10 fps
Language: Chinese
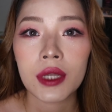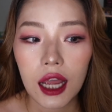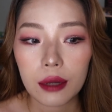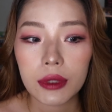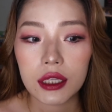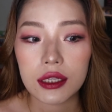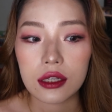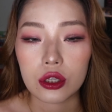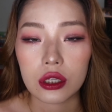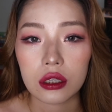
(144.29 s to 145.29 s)
他们呢，
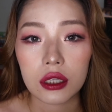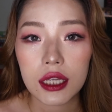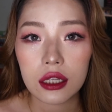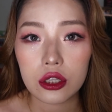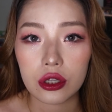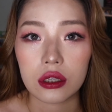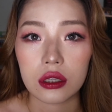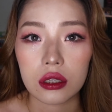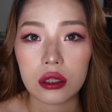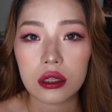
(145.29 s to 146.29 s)
其实一
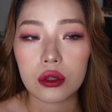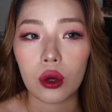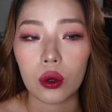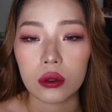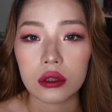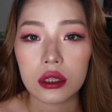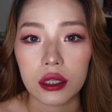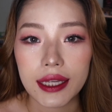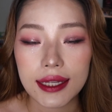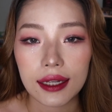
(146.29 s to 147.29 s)
直自从
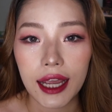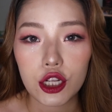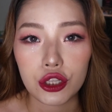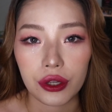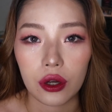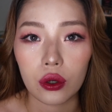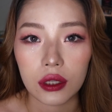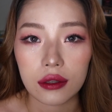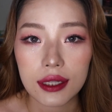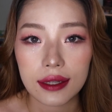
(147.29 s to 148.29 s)
呃疫情开始以后
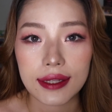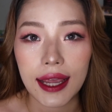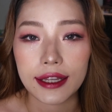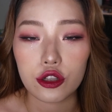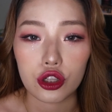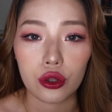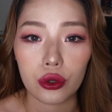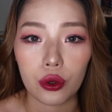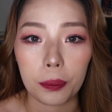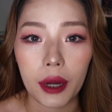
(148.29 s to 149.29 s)
到现在，一直都
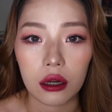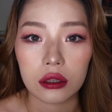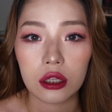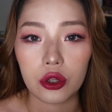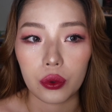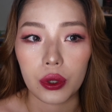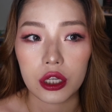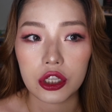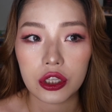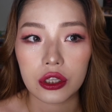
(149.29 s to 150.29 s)
有帮纽
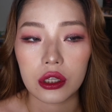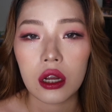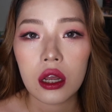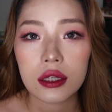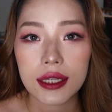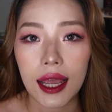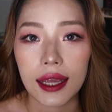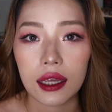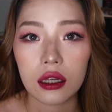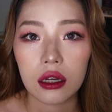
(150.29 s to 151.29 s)
约市
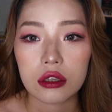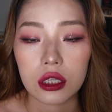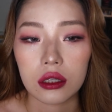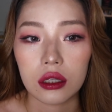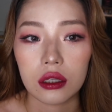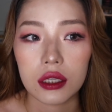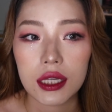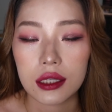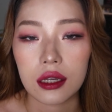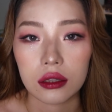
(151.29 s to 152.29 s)
在这个
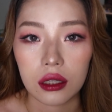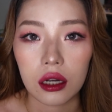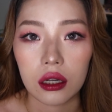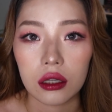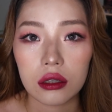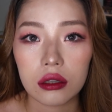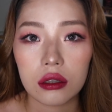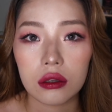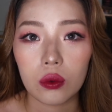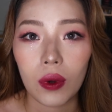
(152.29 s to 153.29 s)
疫情的
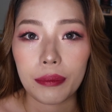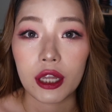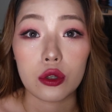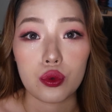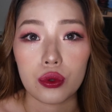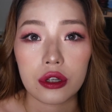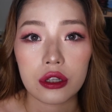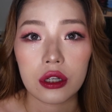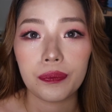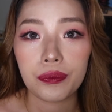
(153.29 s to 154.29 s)
外面的局
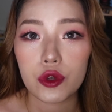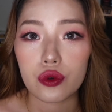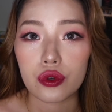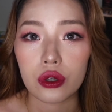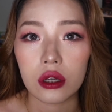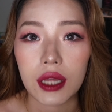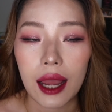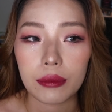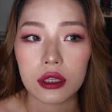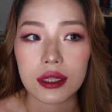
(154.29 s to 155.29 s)
势。就是说，
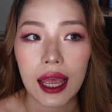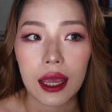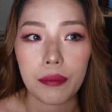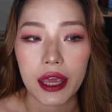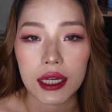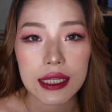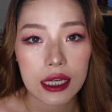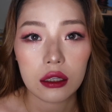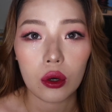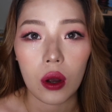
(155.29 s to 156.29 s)
他们在每一个
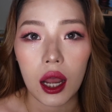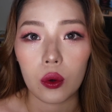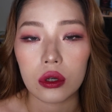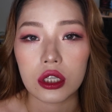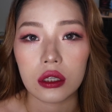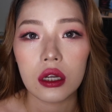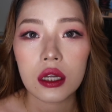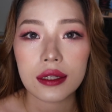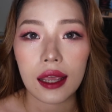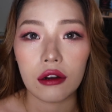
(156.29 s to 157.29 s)
街口啊，或者
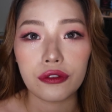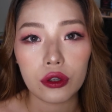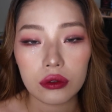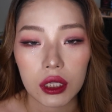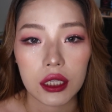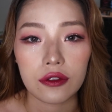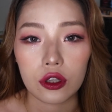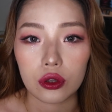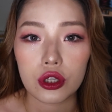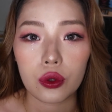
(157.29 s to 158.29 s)
在要封路的地
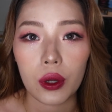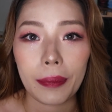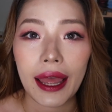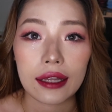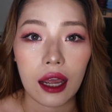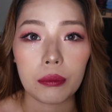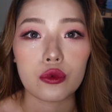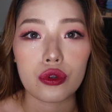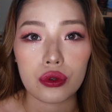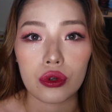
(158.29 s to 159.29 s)
方，都是会派他
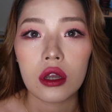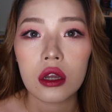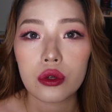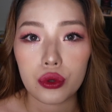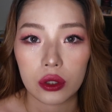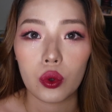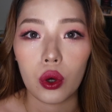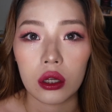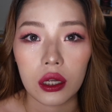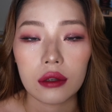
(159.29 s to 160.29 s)
们去巡
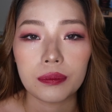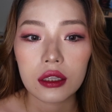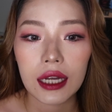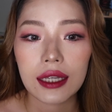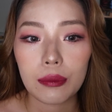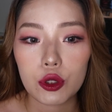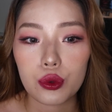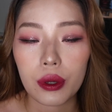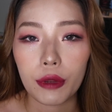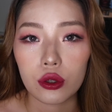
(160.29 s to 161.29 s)
逻的。那他们
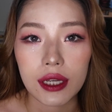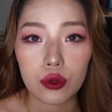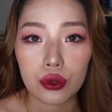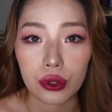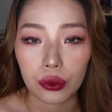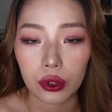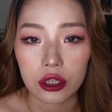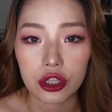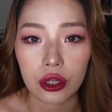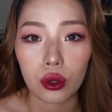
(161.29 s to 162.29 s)
就算没有再去巡逻
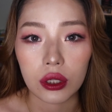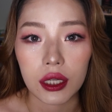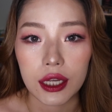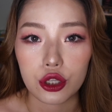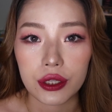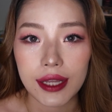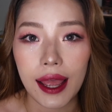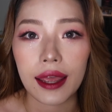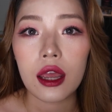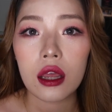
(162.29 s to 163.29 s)
的时候呢，也是
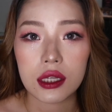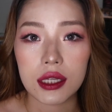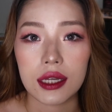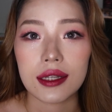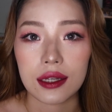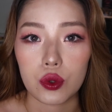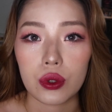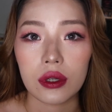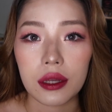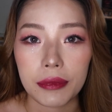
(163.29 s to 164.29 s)
在自己的警
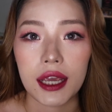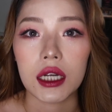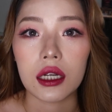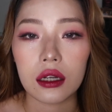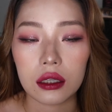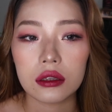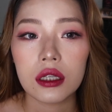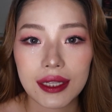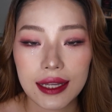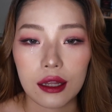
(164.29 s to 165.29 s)
局里面跟
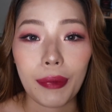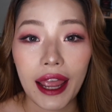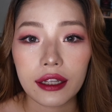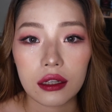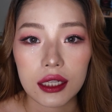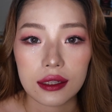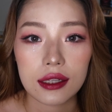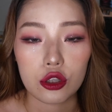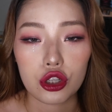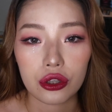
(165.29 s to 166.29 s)
自己的拍档一
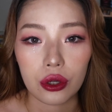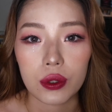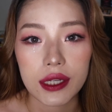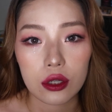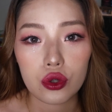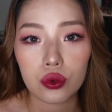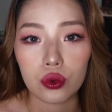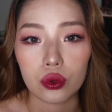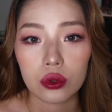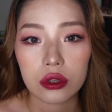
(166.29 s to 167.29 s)
起是有接
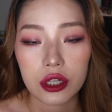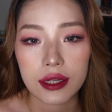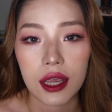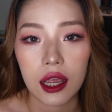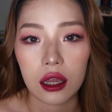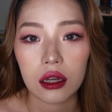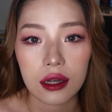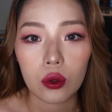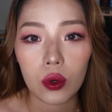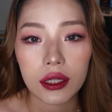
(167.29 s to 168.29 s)
触这些
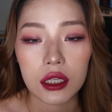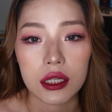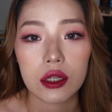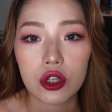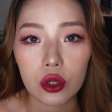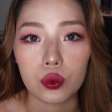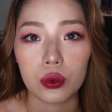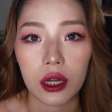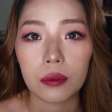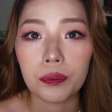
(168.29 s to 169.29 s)
相关的任
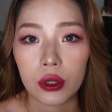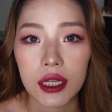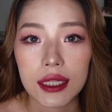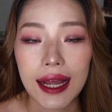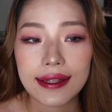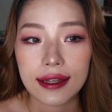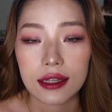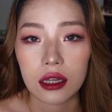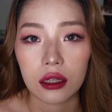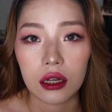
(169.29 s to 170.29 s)
务的。所以，他姐
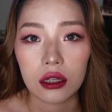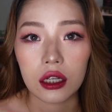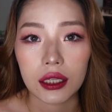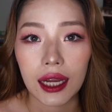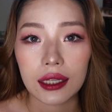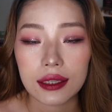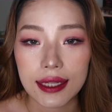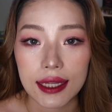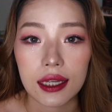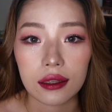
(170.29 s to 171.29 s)
姐呢和他
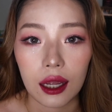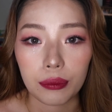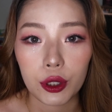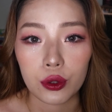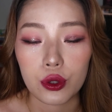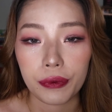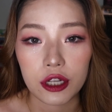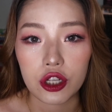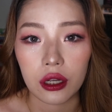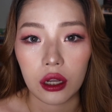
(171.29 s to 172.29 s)
姐姐的男朋友就
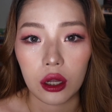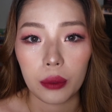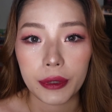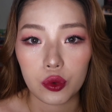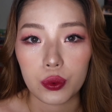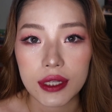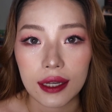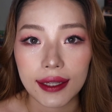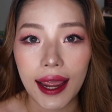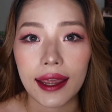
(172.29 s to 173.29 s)
变成了病毒
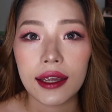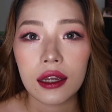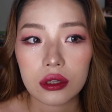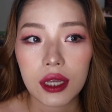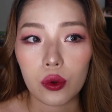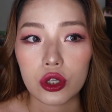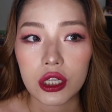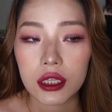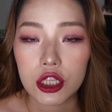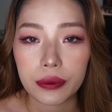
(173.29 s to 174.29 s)
携带。在我
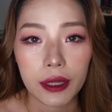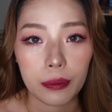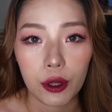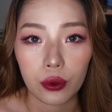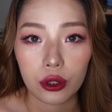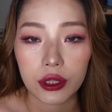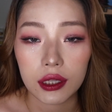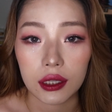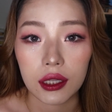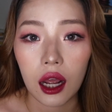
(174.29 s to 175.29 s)
上个视频里面，我有
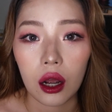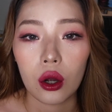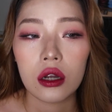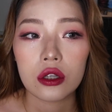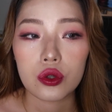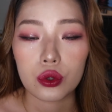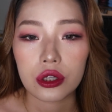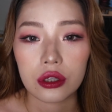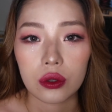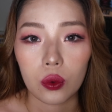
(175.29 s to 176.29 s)
提到。就
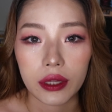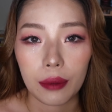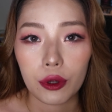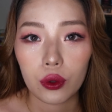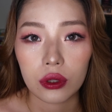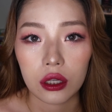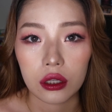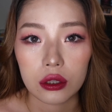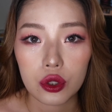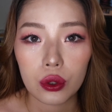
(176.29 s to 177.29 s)
是我男朋友
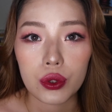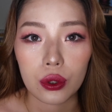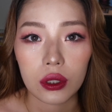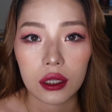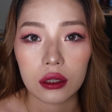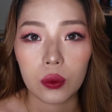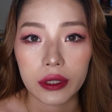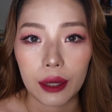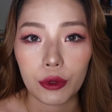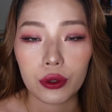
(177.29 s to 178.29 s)
的舅舅跟我
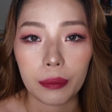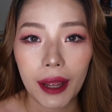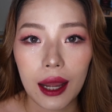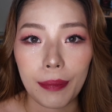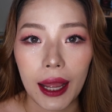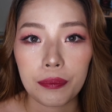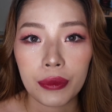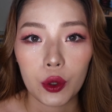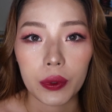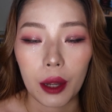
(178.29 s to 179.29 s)
男朋友的爸爸，
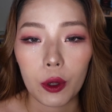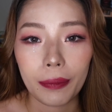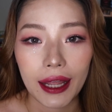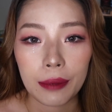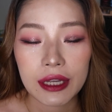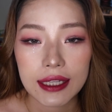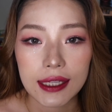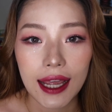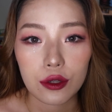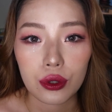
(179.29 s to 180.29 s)
我男朋友把他们一起
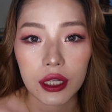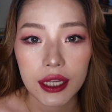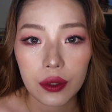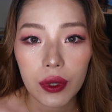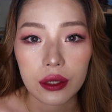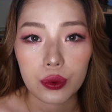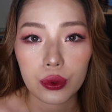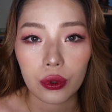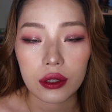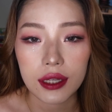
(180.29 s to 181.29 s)
带去了医院做